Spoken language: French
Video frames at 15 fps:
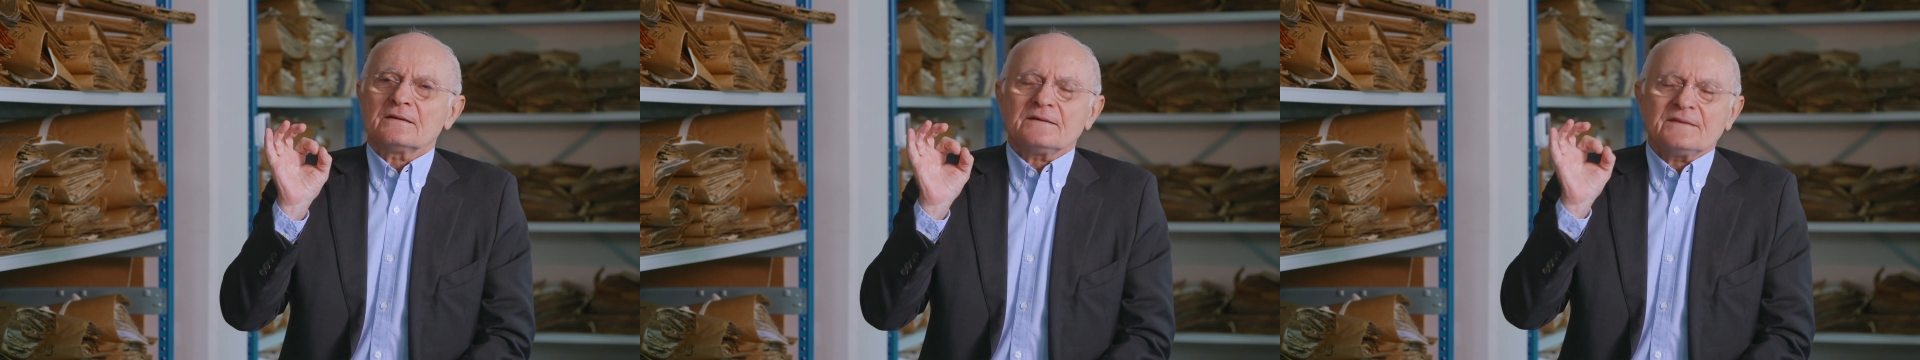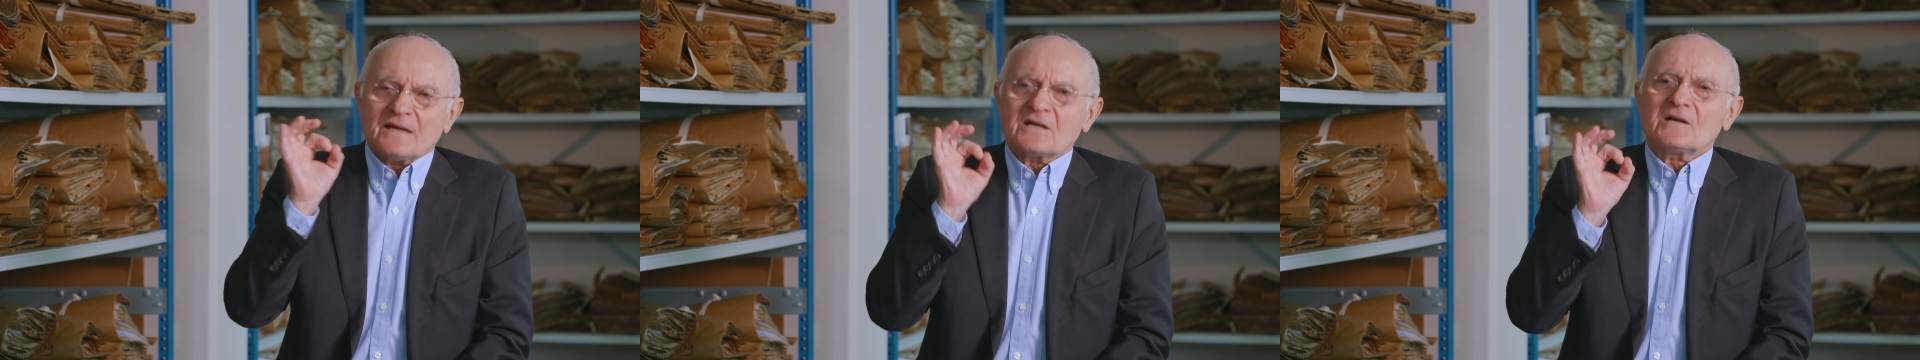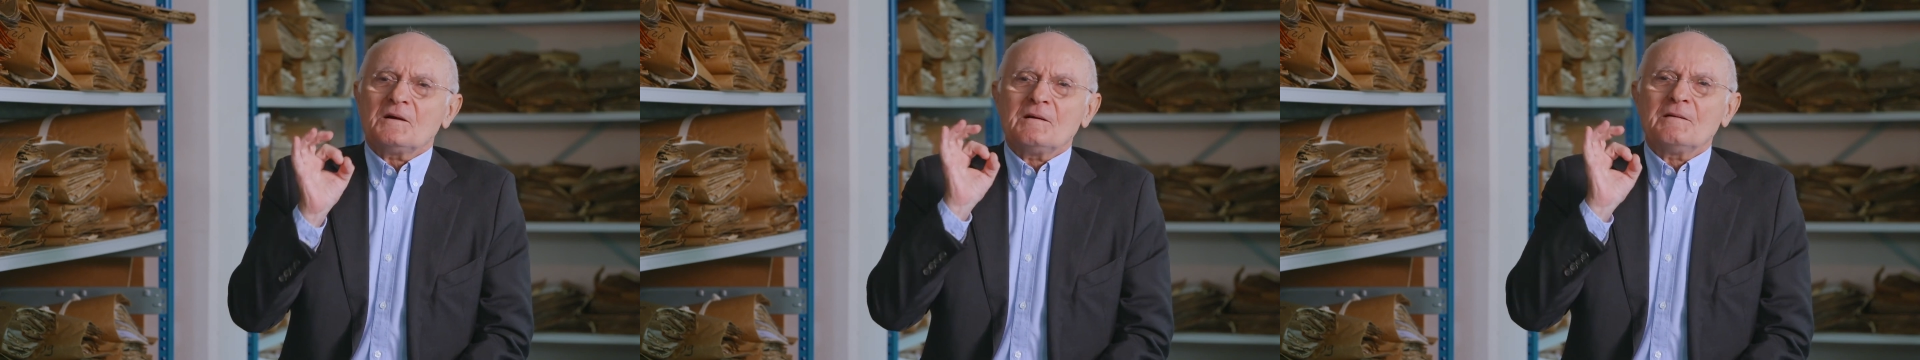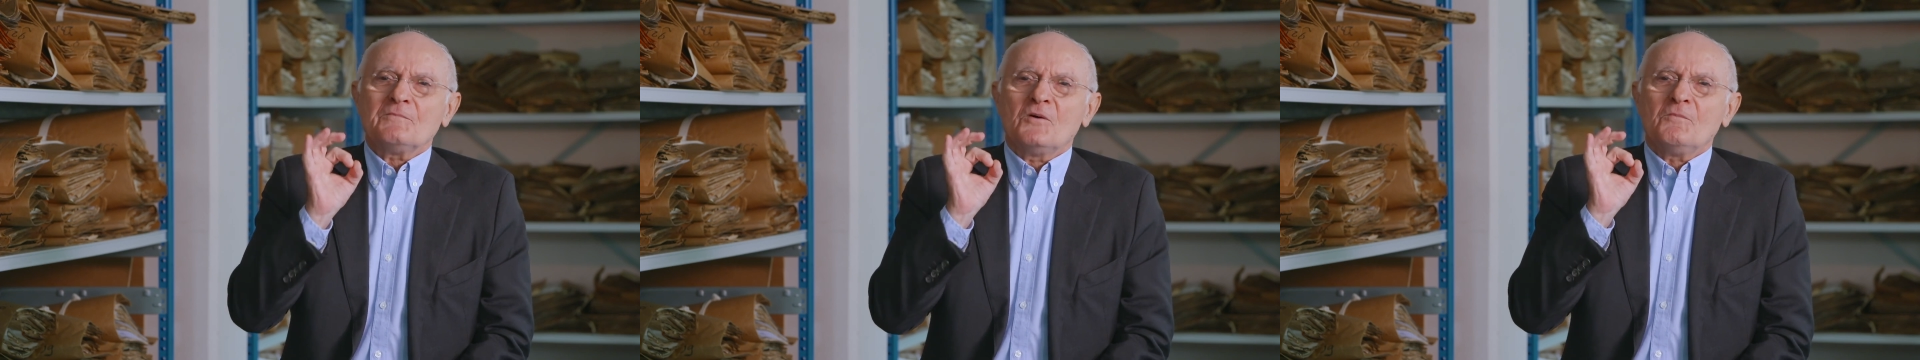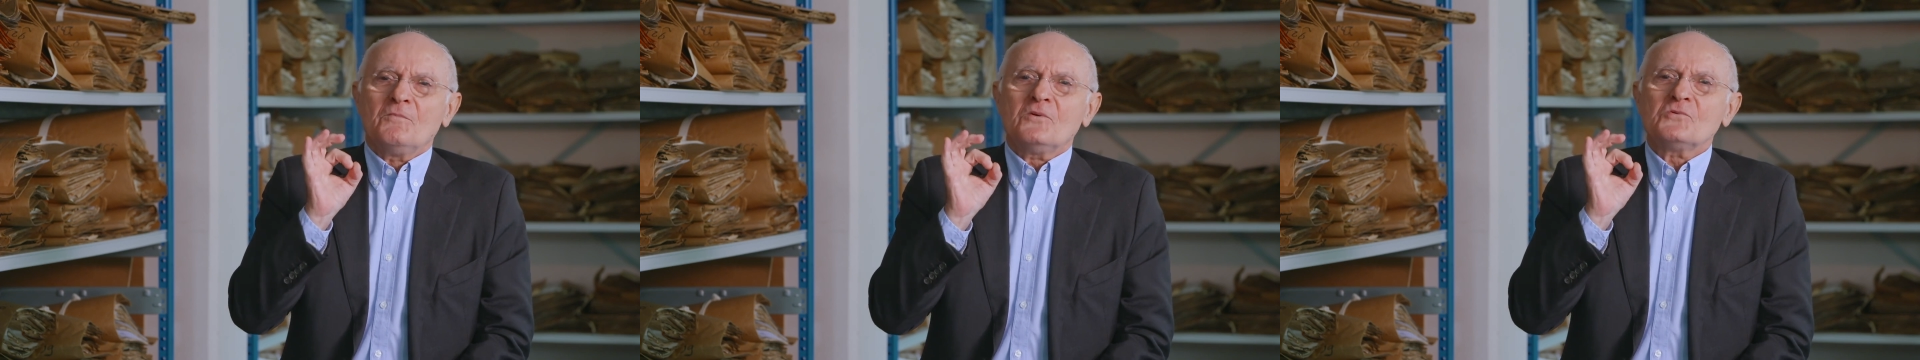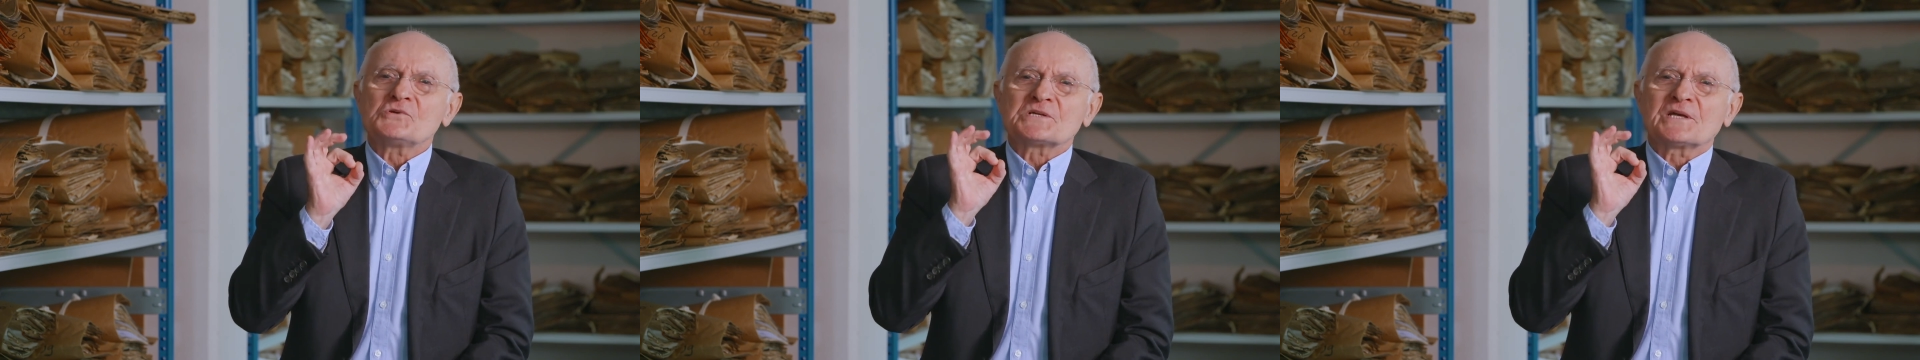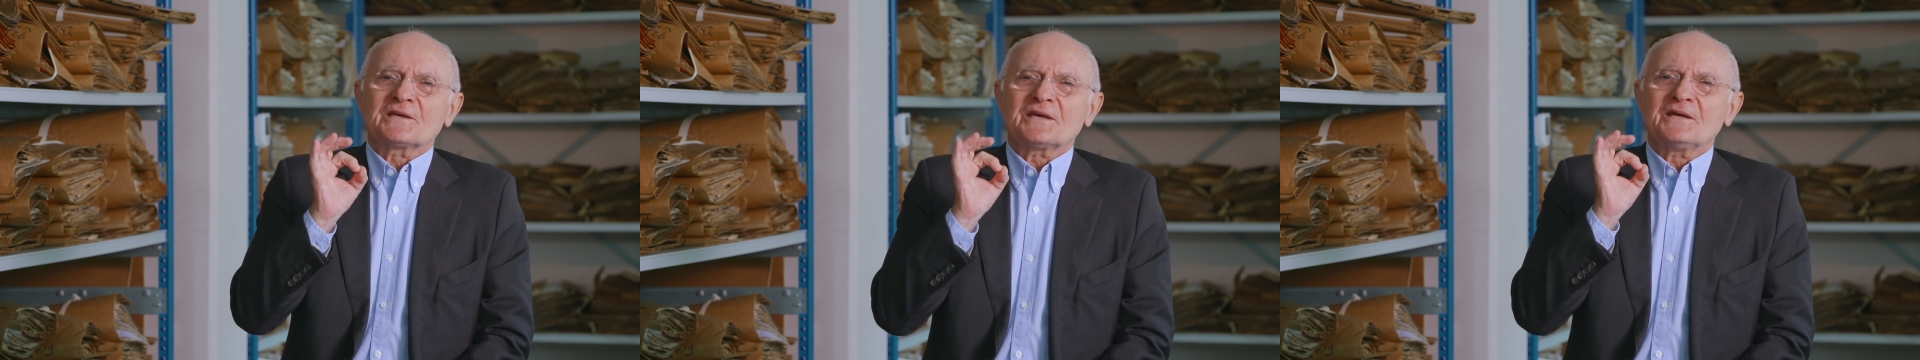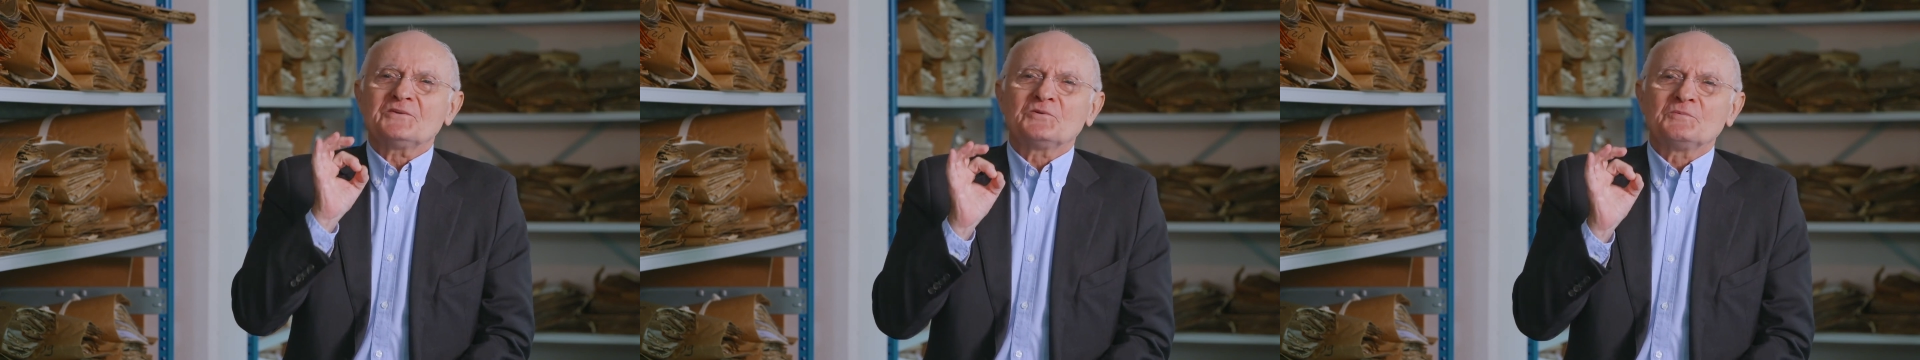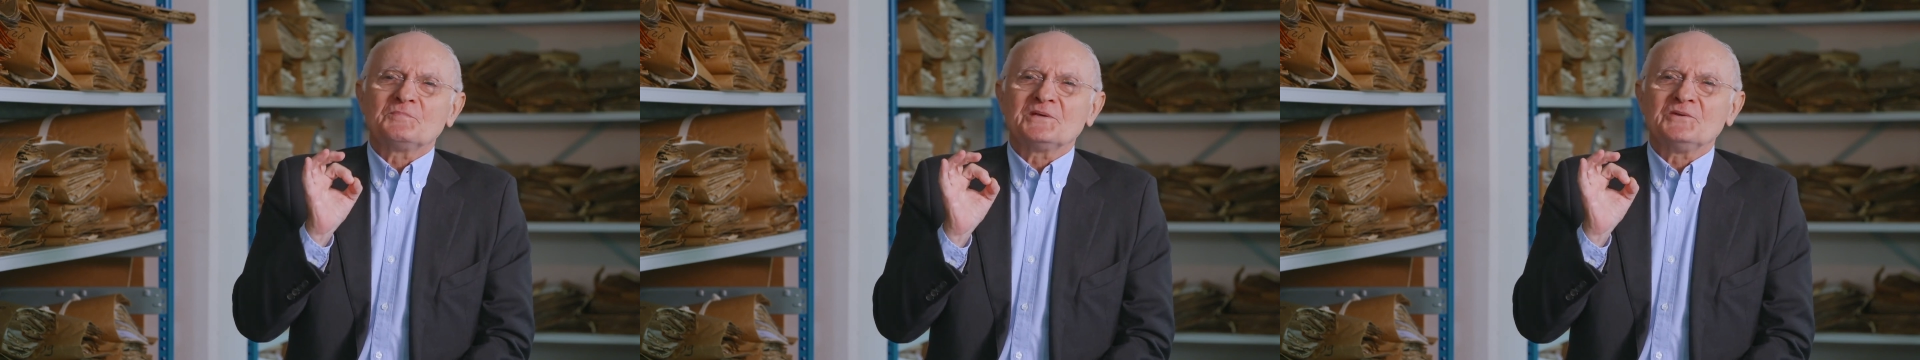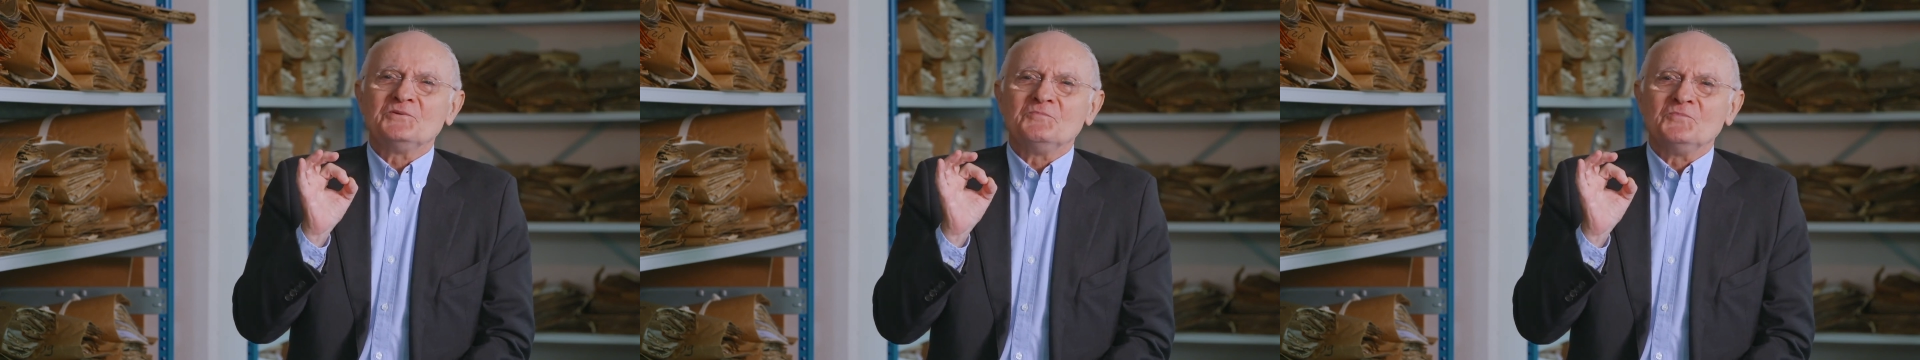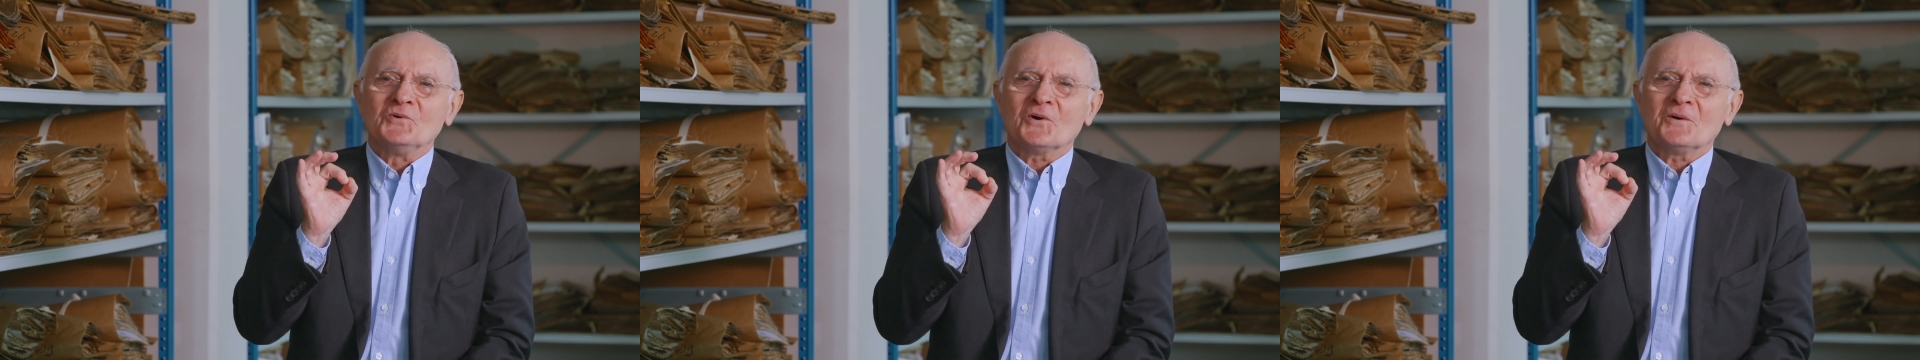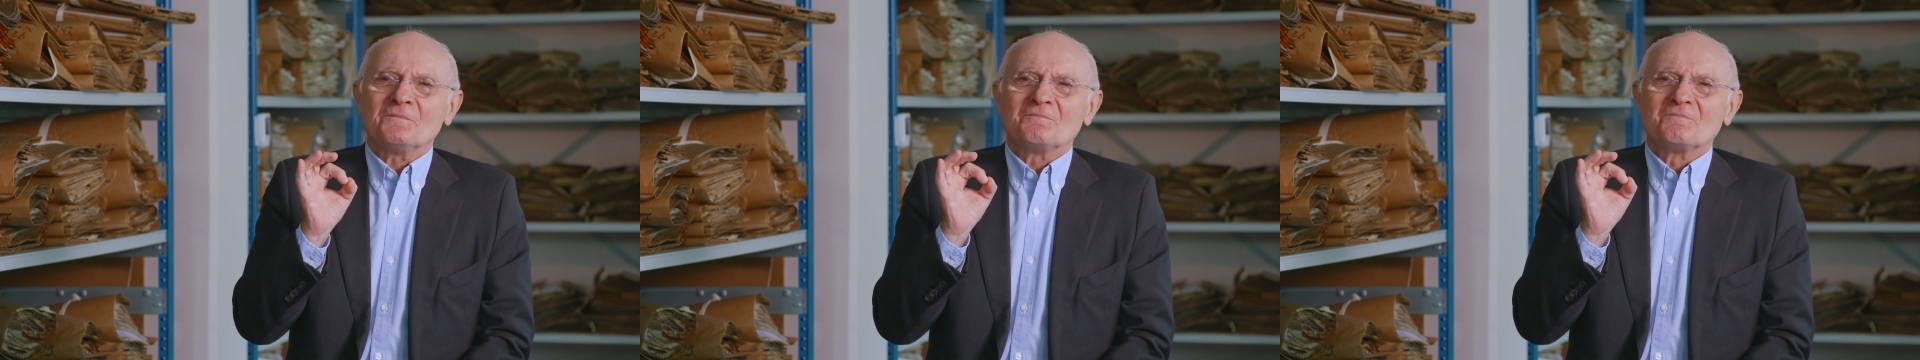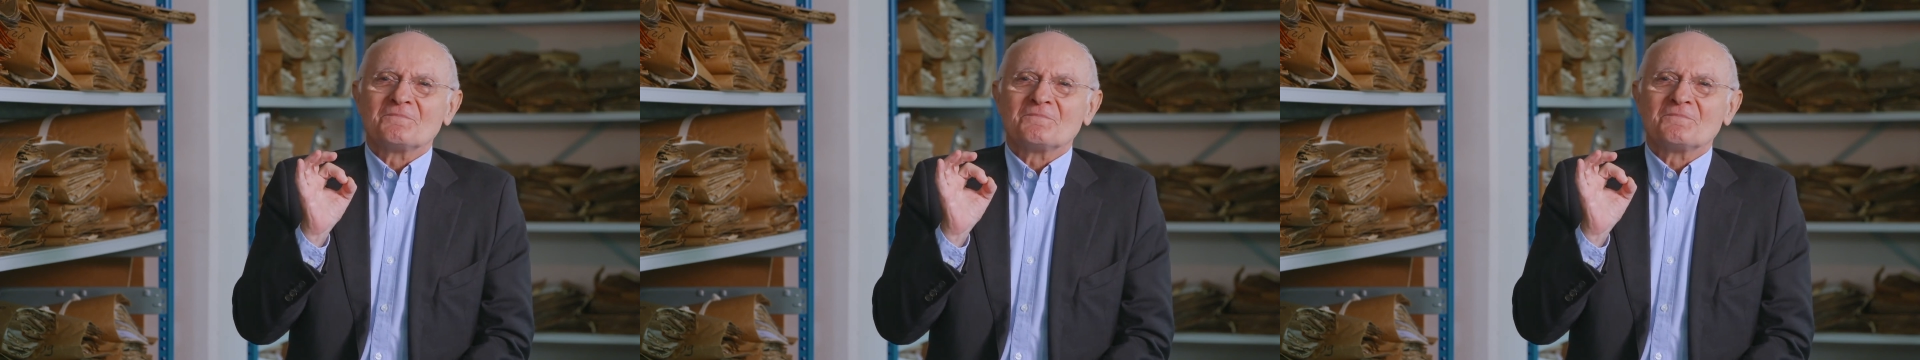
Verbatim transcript: il y a quand même un moment où chacun est au pied du mur,